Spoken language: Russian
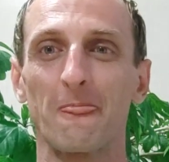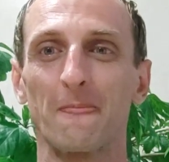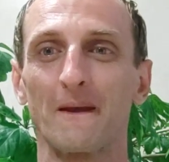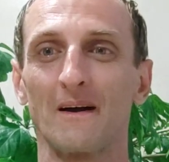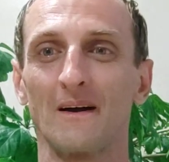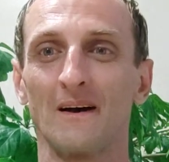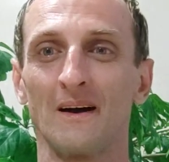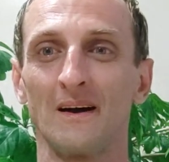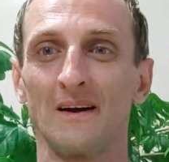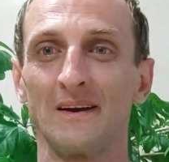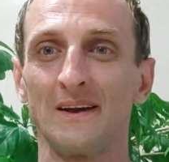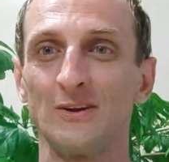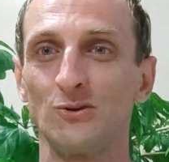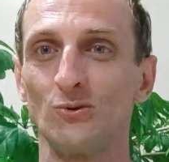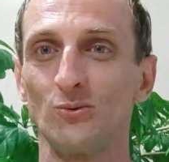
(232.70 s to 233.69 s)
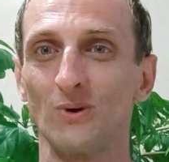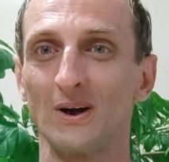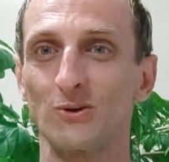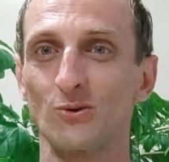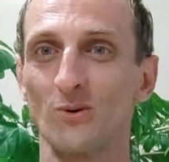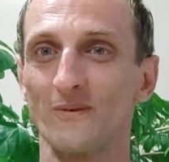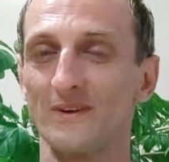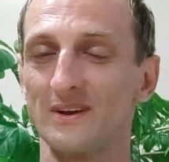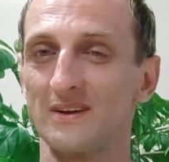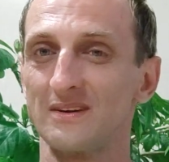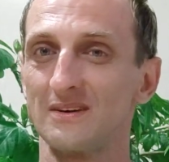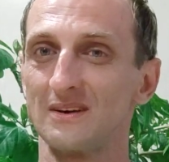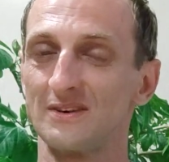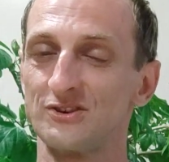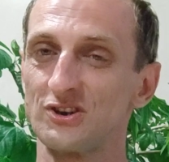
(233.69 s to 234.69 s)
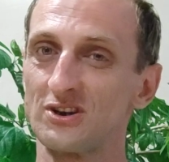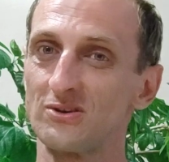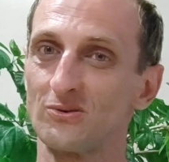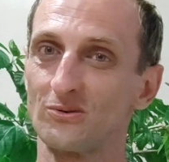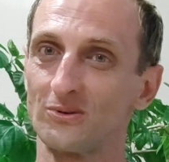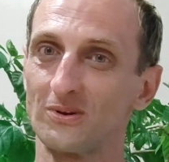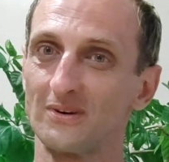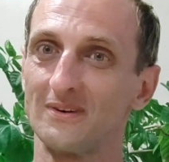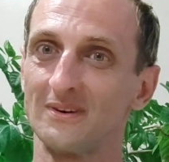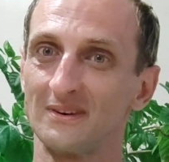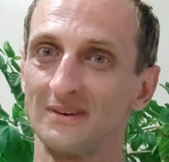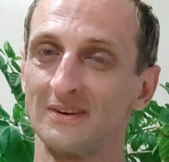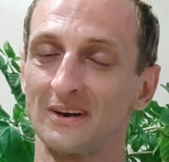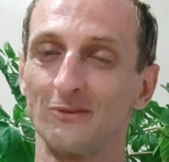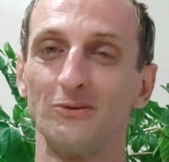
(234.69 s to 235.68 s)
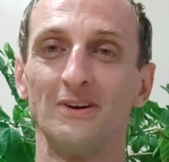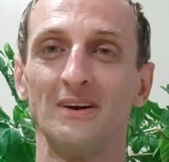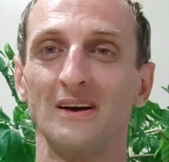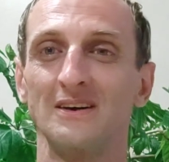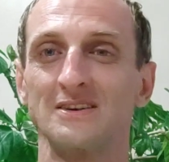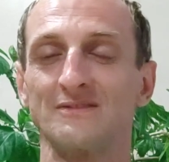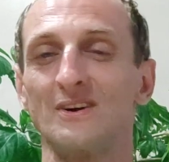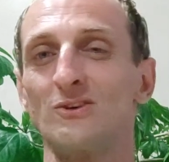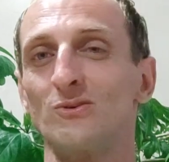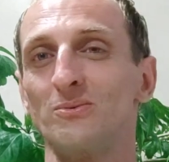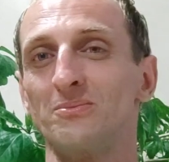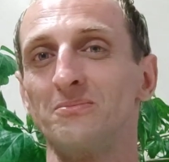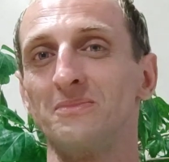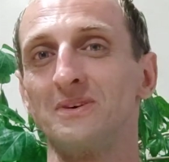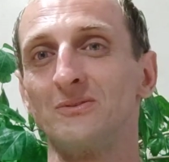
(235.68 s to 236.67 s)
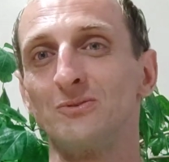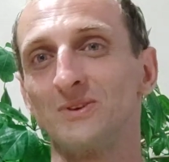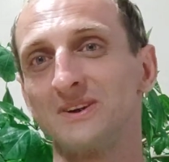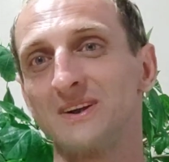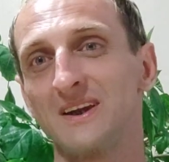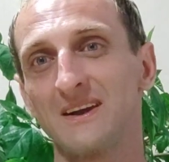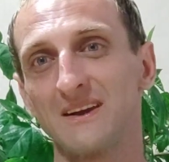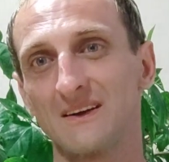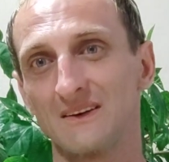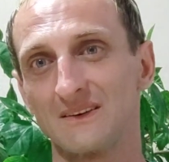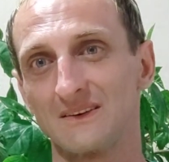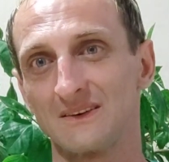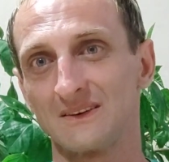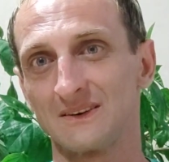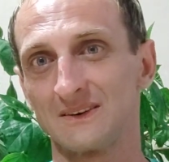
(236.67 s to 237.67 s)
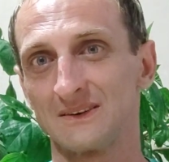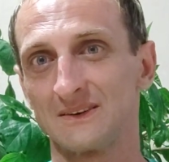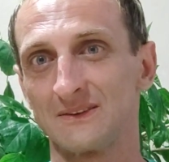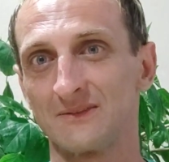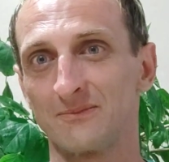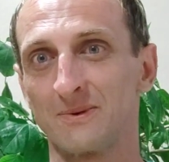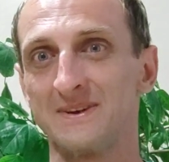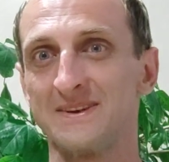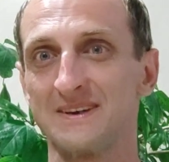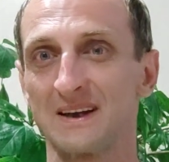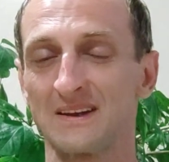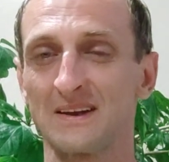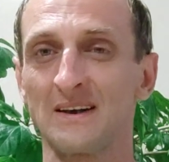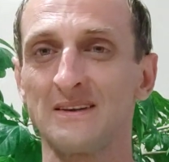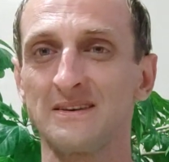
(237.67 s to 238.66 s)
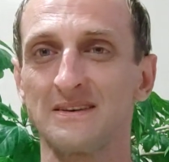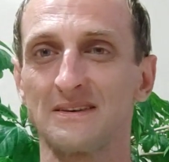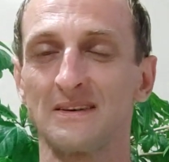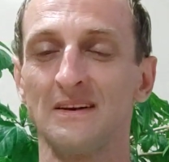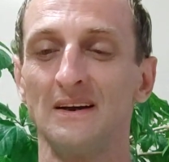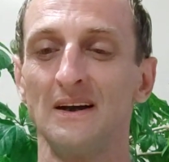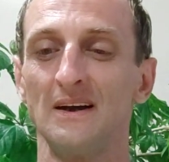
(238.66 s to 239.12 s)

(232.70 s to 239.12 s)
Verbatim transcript: Э, иду готовить очередной э, ролик о своем отдыхе э, в пансионате,